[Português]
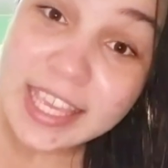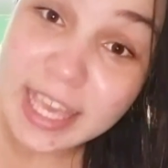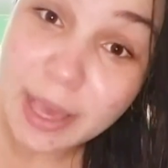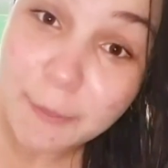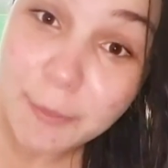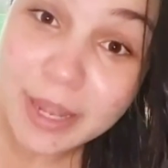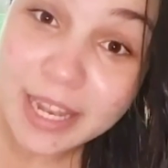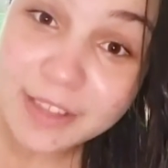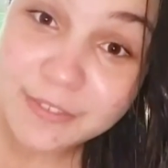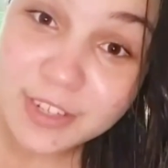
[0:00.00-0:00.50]
E
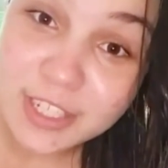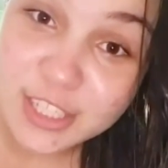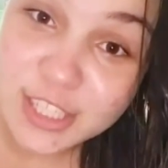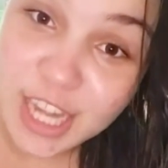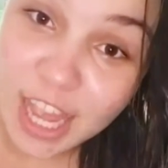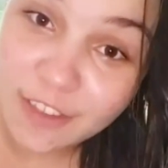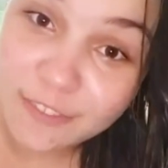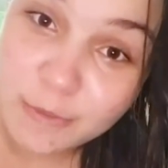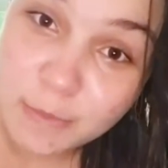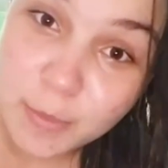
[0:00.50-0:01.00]
a
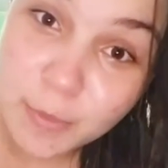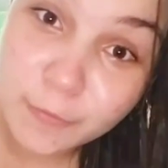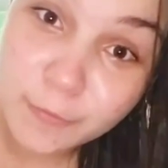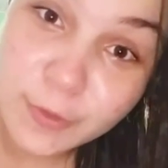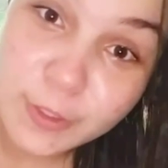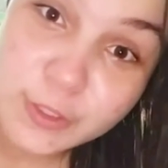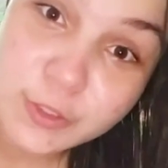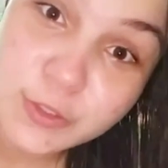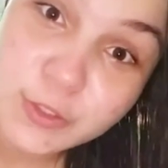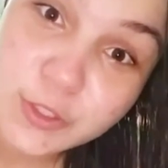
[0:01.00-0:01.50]
palavra-chave pro
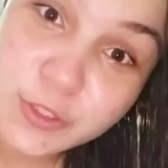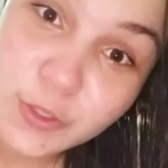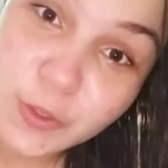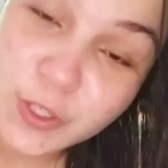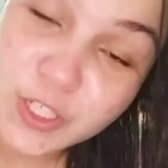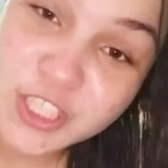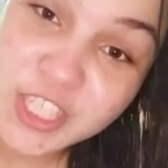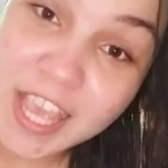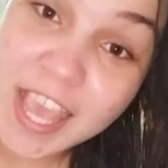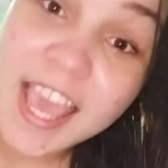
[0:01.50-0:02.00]
vídeo de
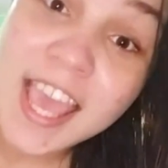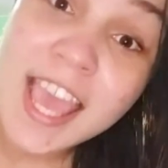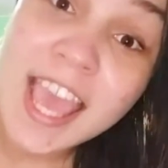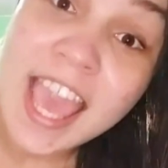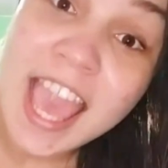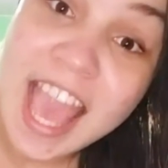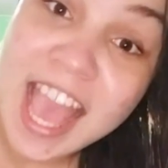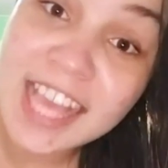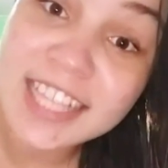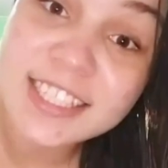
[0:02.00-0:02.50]
hoje é
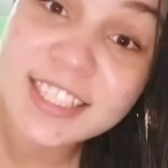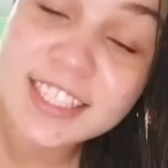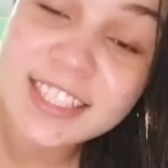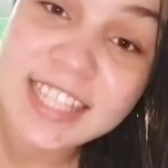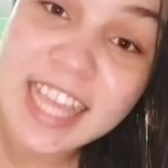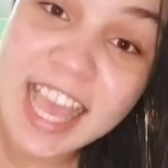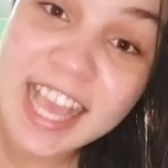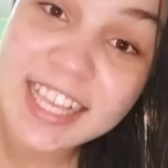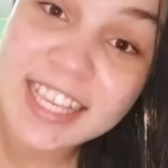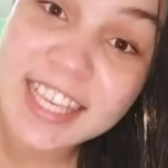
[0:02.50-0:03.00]

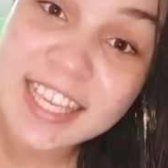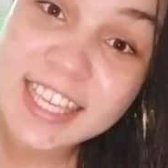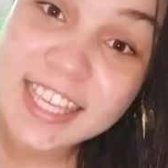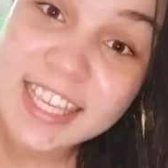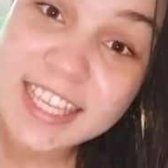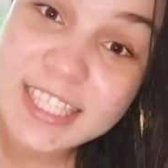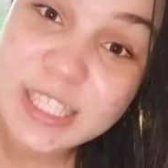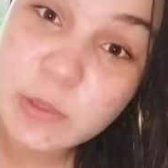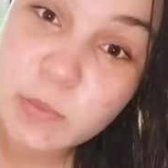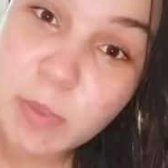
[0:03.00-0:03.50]
hashtag
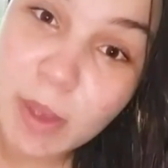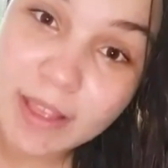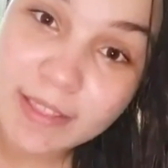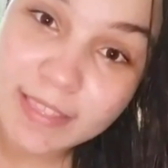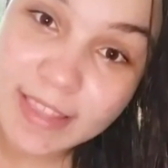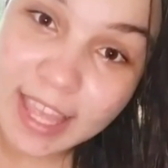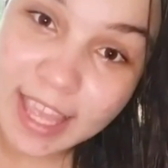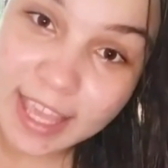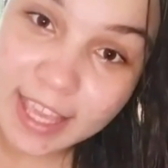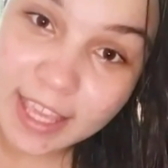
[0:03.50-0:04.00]

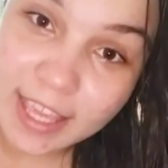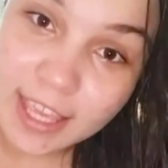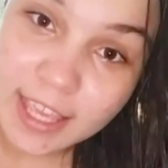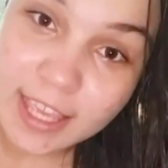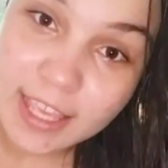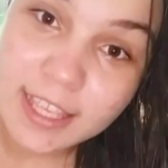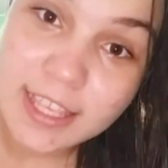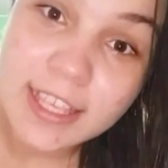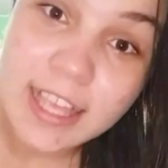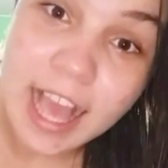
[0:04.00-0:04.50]
espadei.
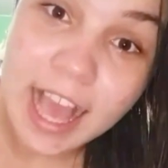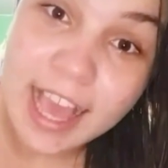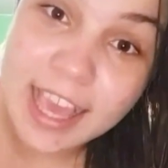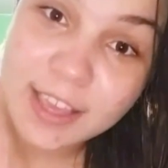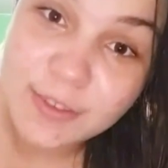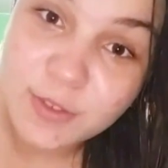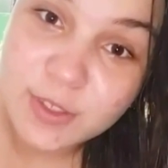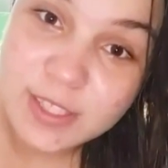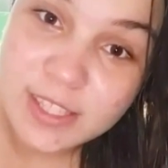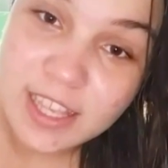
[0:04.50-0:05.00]

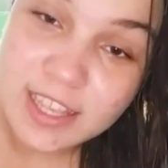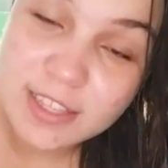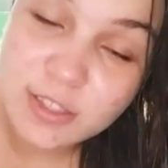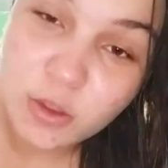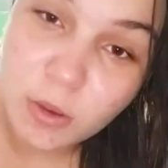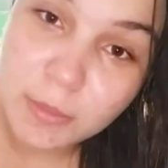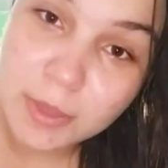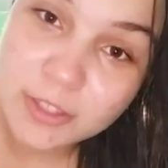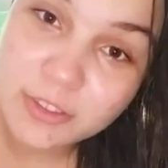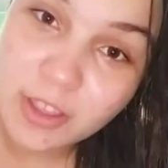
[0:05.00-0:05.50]
Aí vocês
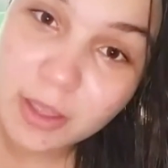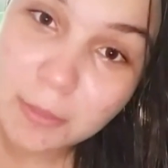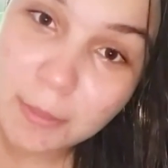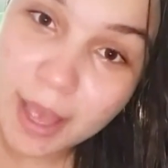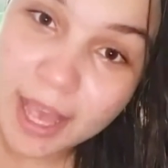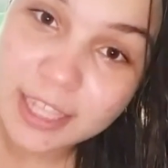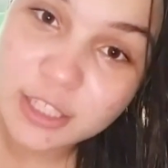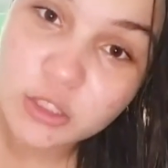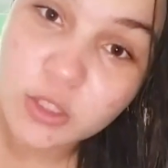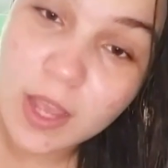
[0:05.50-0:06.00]
comentem
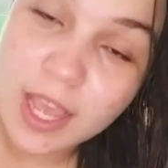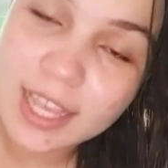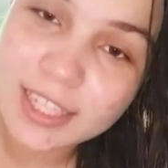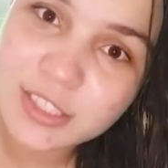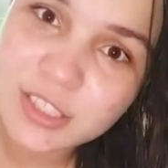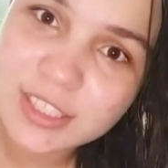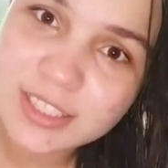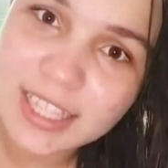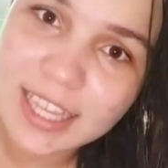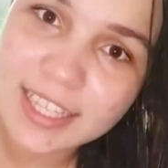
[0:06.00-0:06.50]
embaixo,
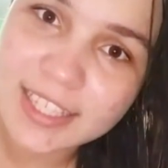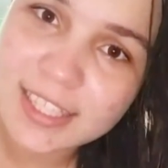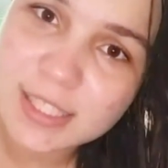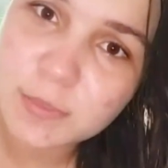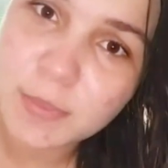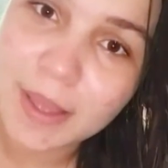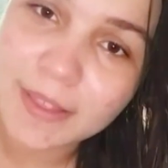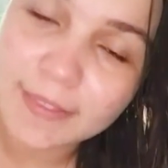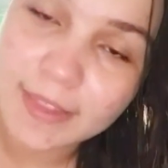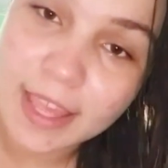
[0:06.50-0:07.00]
hashtag
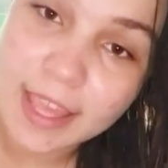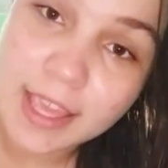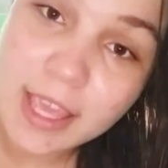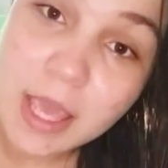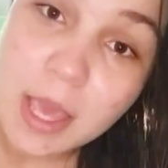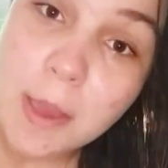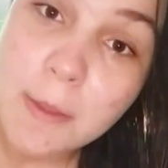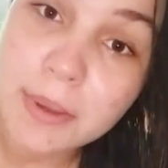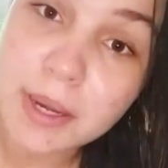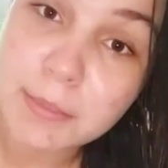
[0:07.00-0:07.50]
espadei,
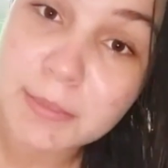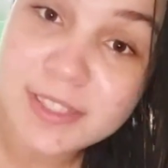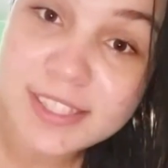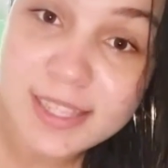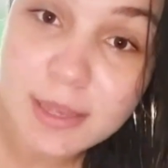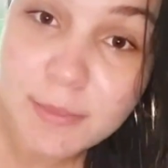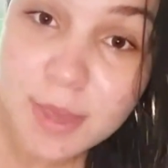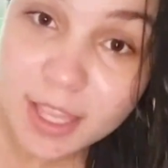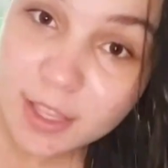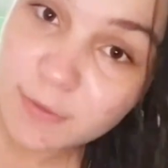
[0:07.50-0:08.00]
pra mim
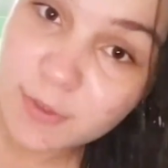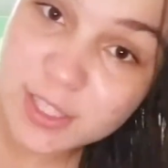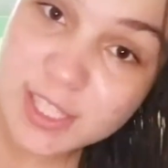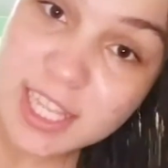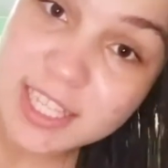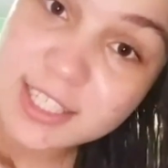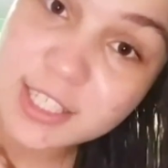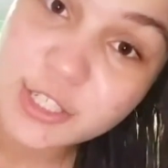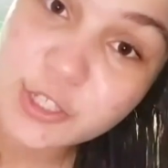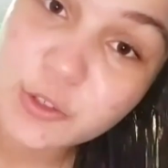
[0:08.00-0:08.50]
saber que você
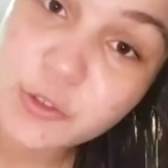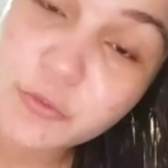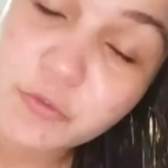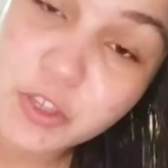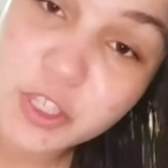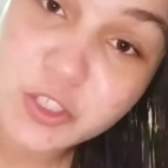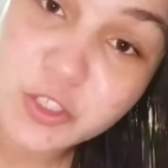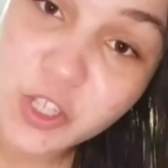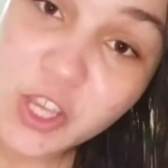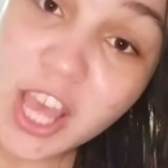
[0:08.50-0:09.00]
assistiu o
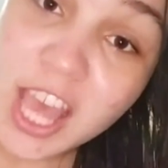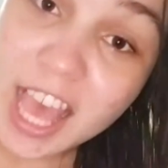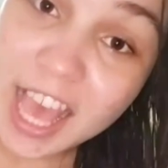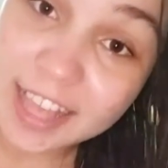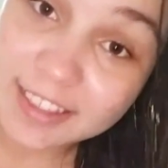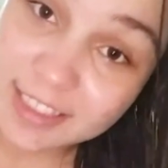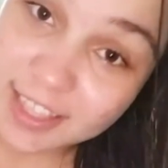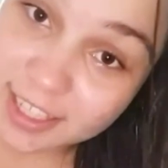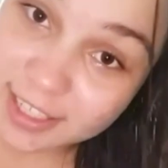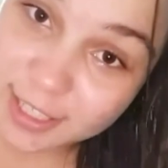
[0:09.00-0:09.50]
vídeo
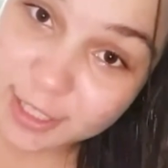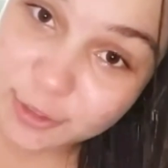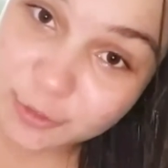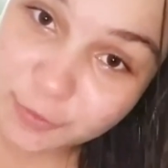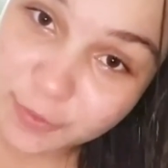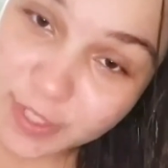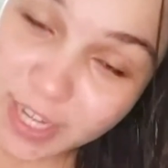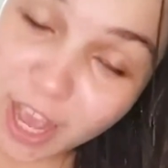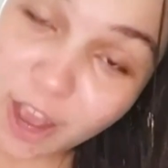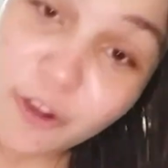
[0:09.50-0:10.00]
até aqui no
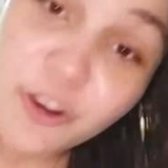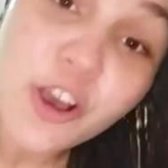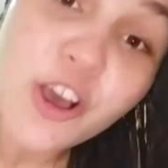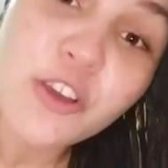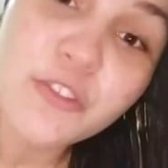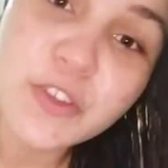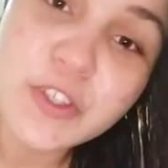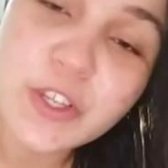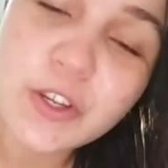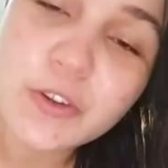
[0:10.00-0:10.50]
final.
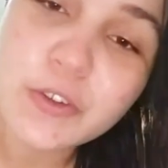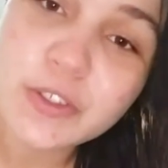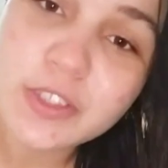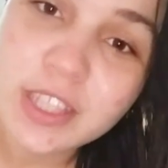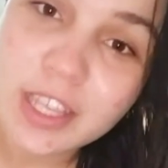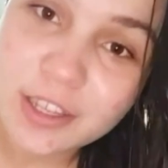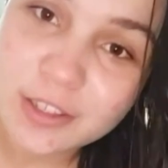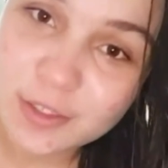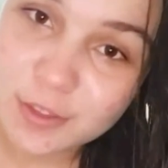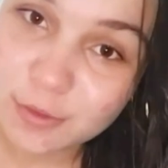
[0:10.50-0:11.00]
Fico com
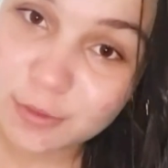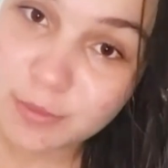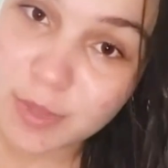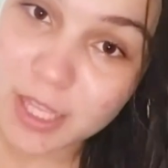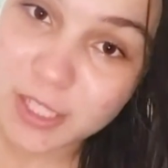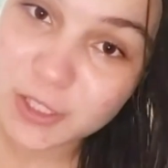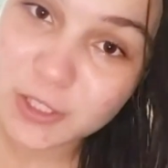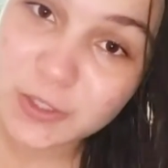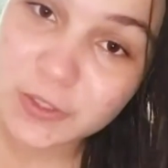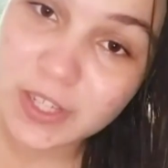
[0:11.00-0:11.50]
Deus, um
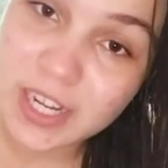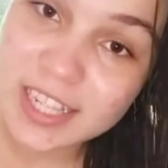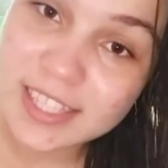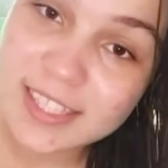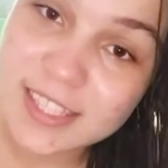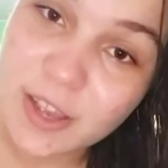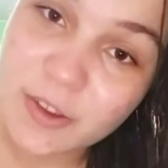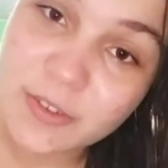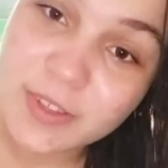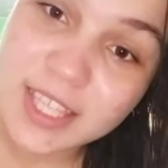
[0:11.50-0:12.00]
beijo no
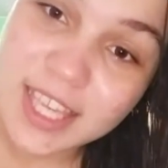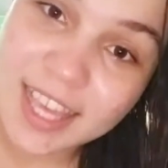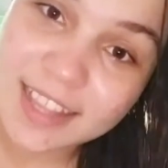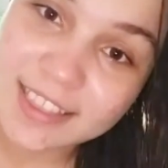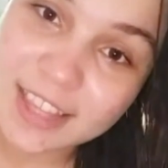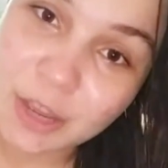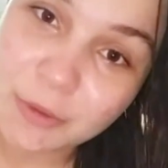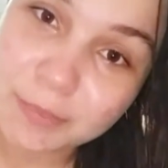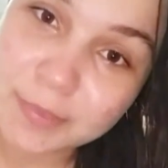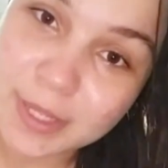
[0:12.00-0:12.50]
coração e
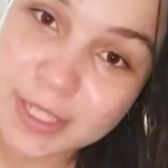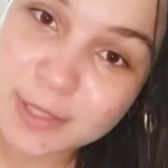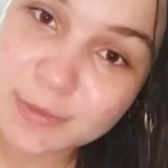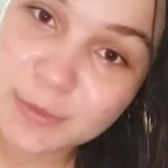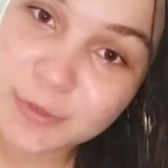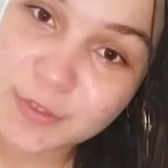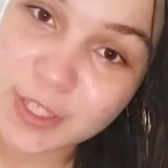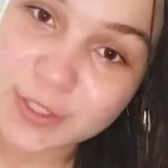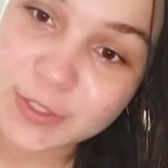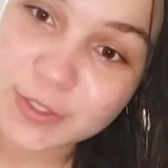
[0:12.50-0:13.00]
até o
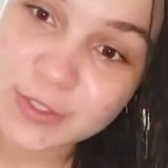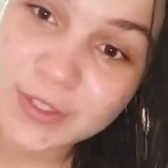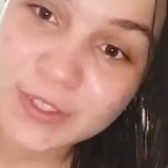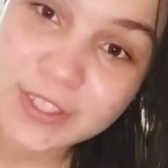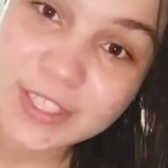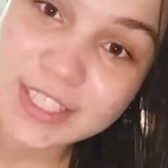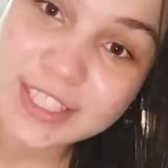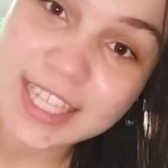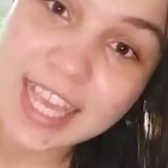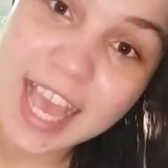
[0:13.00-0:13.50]
próximo vídeo.
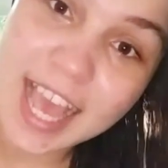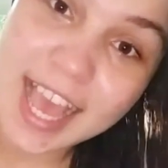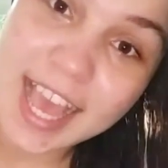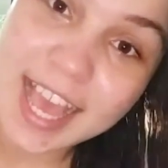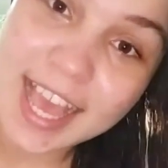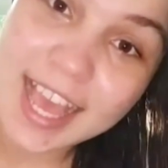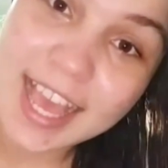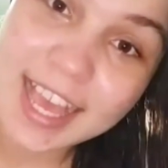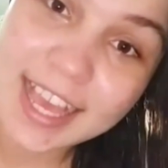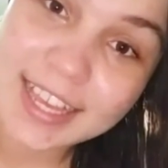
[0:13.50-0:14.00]

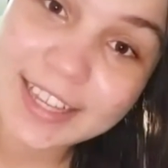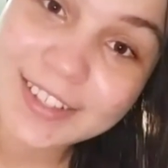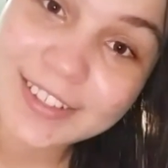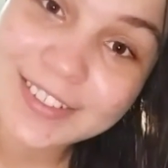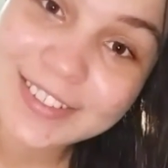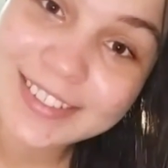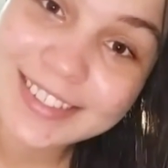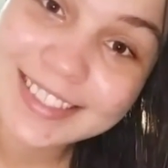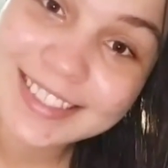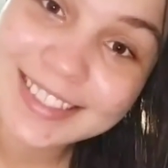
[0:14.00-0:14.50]

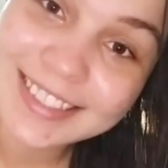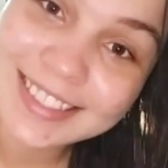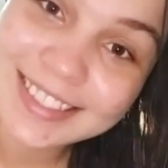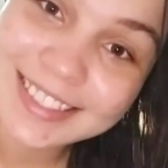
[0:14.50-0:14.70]
Tchau!